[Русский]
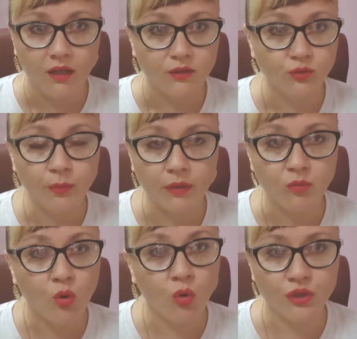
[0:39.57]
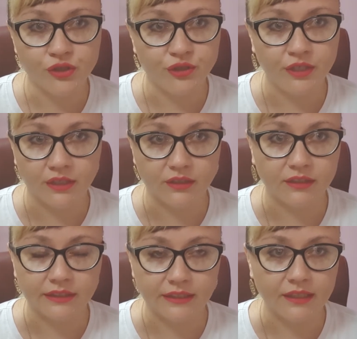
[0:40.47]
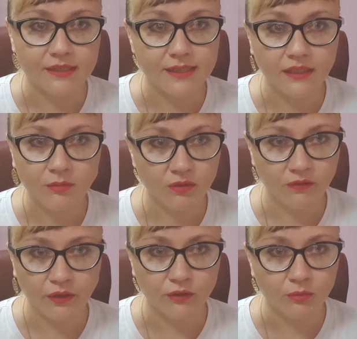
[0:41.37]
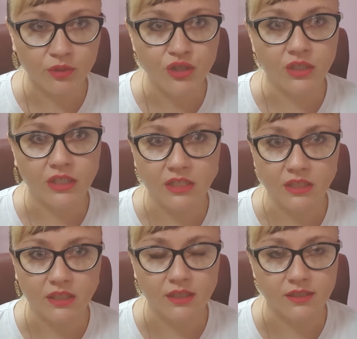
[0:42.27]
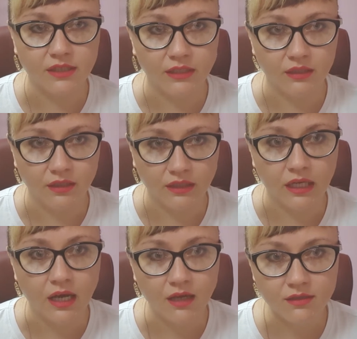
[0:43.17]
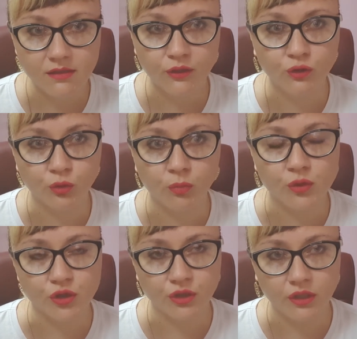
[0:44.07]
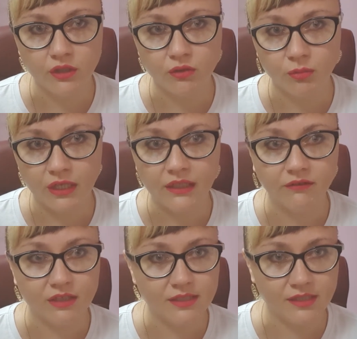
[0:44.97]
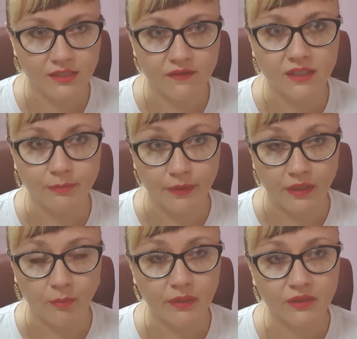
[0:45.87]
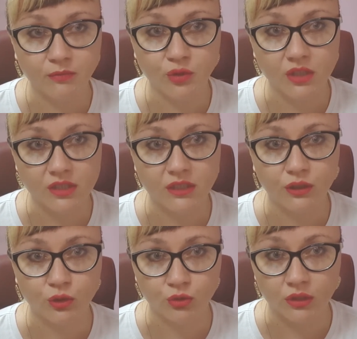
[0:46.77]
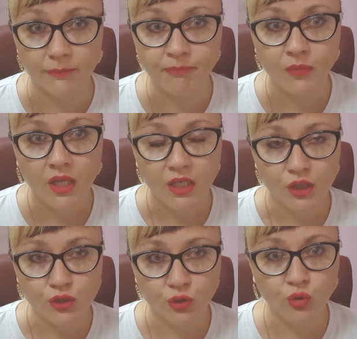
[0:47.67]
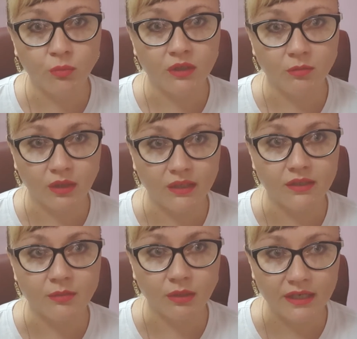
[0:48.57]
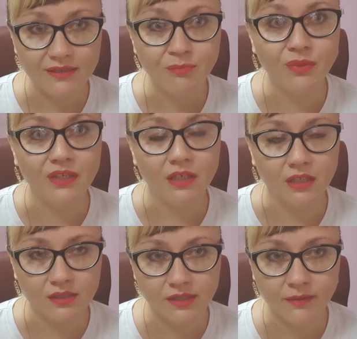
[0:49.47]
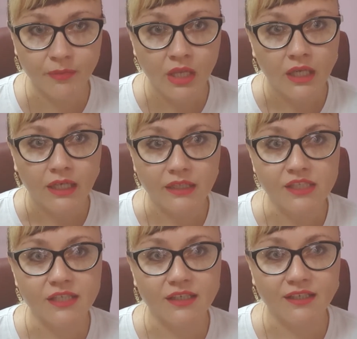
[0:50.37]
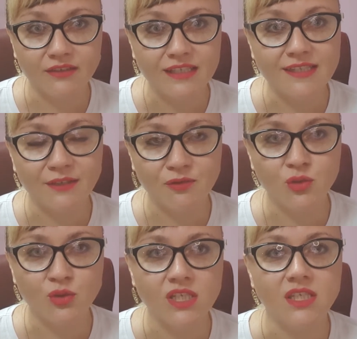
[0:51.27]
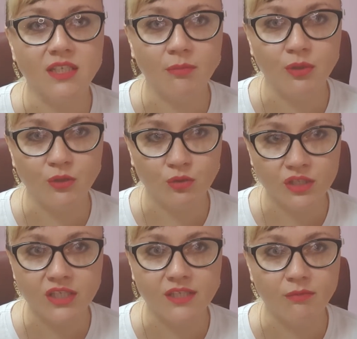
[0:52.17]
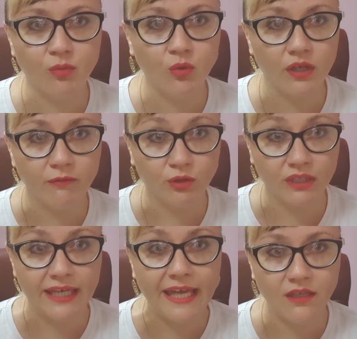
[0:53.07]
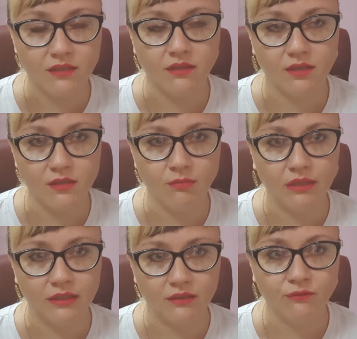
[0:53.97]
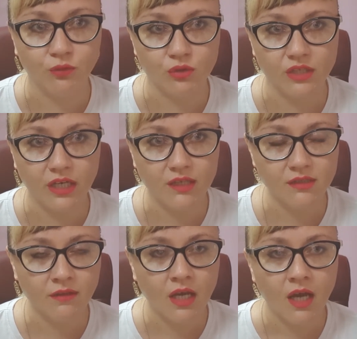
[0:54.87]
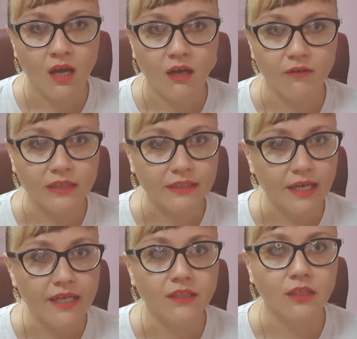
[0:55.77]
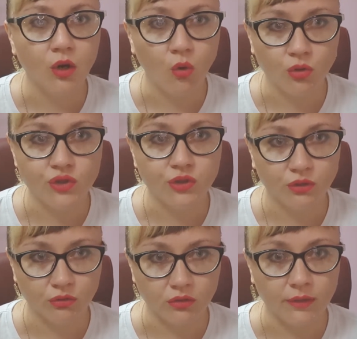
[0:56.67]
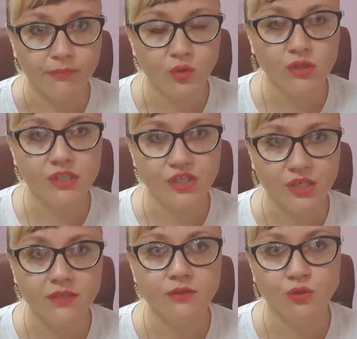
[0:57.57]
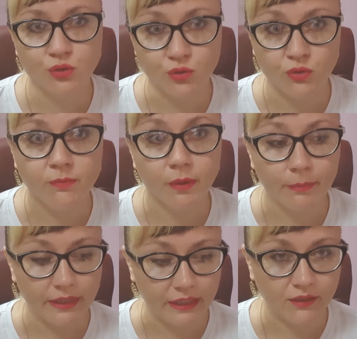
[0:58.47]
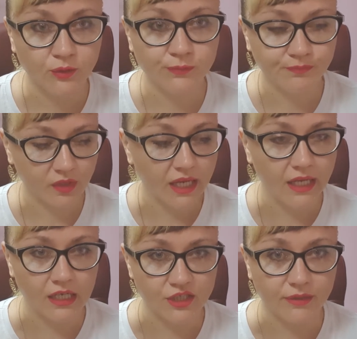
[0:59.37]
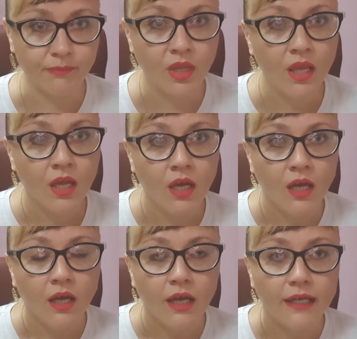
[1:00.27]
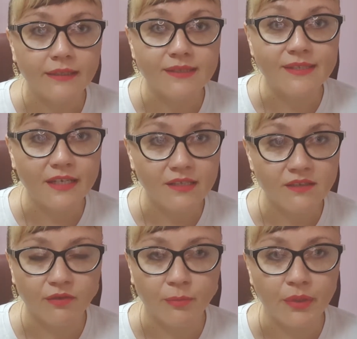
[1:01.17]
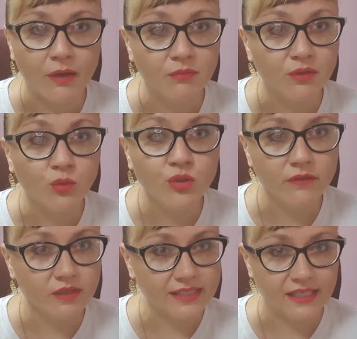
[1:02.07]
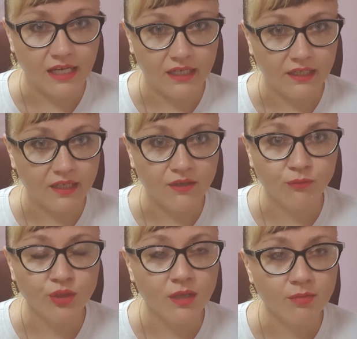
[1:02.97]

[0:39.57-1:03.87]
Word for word: Ну, прям очень редко такие цены бывают. Обычно они, если и на акции, то по 4 рубля 29 копеек. Поэтому, если кто-то еще думает брать, не брать, берите. Конечно, как говорится, на всю жизнь не наберешься, тем более вот этих именно двух средств – хватает на очень долго. Ну а сейчас чуть-чуть по порядку о каждом. Это средство прям универсальное, его не